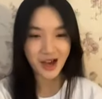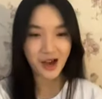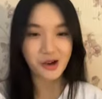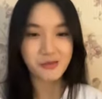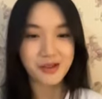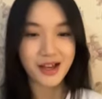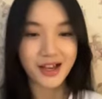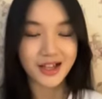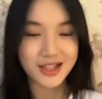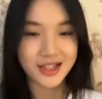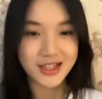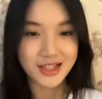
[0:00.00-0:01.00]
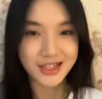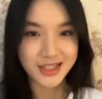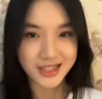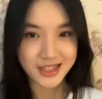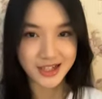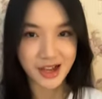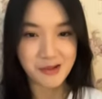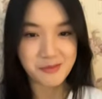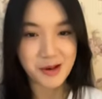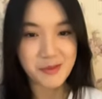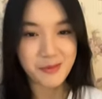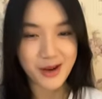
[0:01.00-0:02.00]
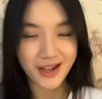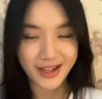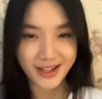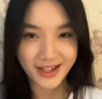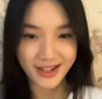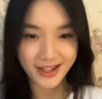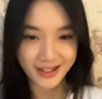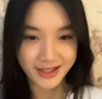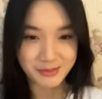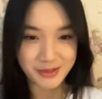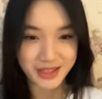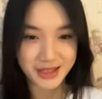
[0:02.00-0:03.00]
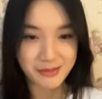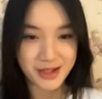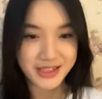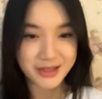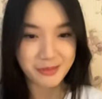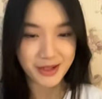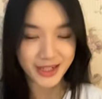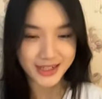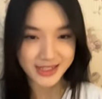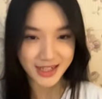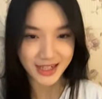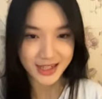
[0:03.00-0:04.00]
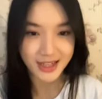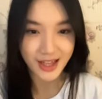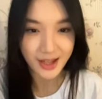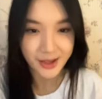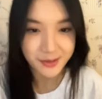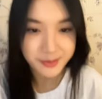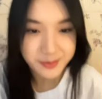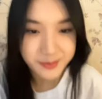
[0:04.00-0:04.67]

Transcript: aku bilang gak apa-apa hehe tiba-tiba aja pengen cerita